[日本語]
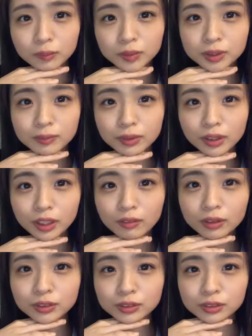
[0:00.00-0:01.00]
シマ令
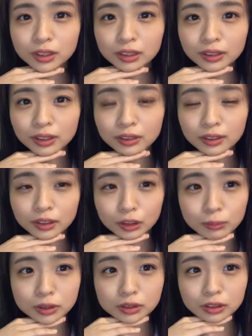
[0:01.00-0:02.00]
和の瞬間何かやり
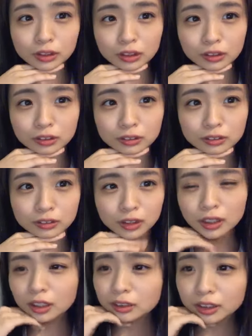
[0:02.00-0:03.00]
ましたか
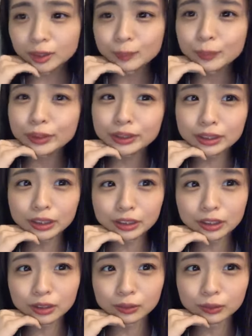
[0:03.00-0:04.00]
え何もやってないん
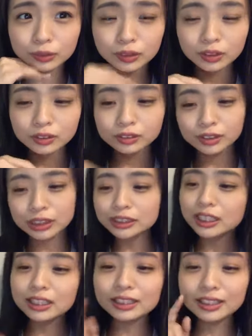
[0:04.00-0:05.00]
だけど
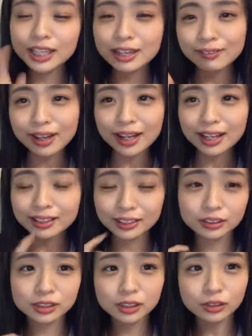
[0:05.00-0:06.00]
ツイッターに「令和」って
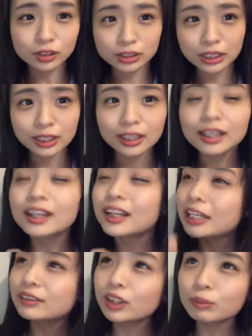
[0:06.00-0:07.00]
ツイートして「
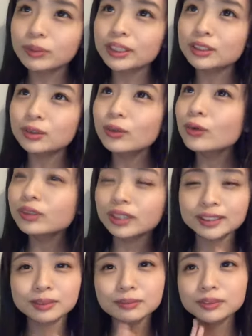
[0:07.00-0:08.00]
令和おめでとう」って
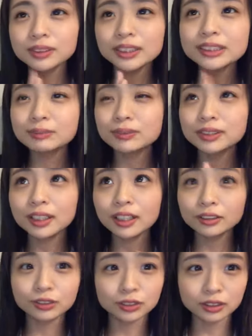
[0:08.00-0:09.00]
自分で自分に
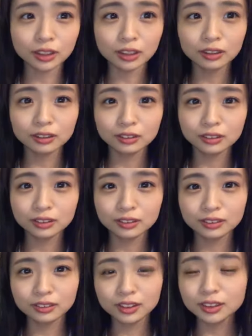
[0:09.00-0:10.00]
拍手した
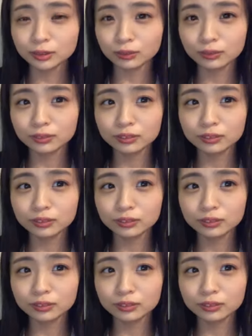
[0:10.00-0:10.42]
以上